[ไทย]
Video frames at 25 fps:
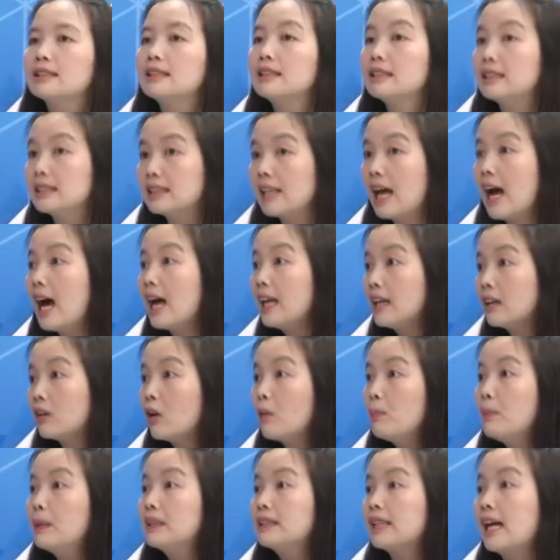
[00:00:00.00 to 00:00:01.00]
ศึกษาแล้วก็
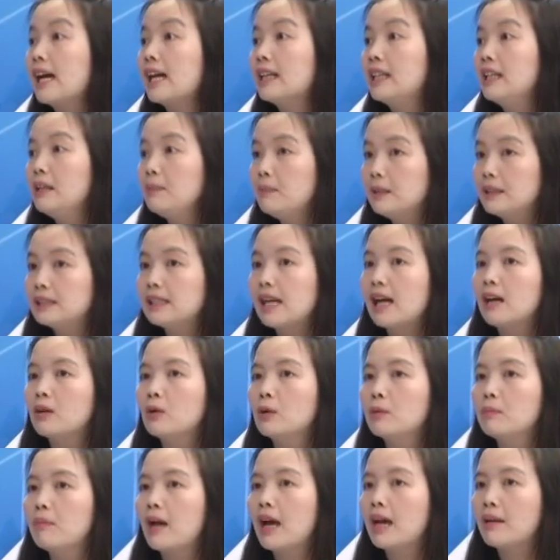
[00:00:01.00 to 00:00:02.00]
ปรึกษาที่ปรึกษาก
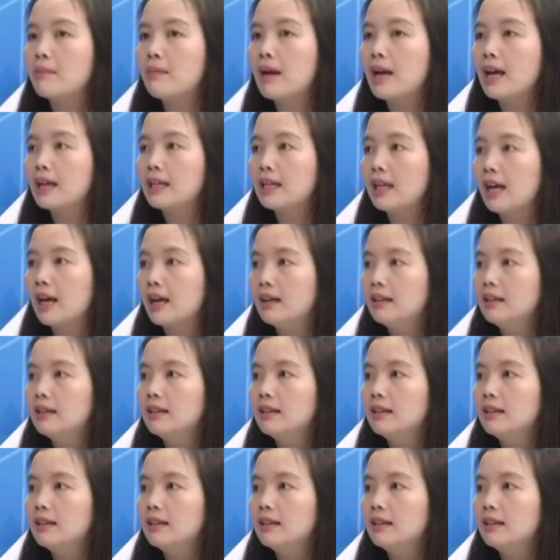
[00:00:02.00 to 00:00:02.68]
ฎหมายมาเนี่ย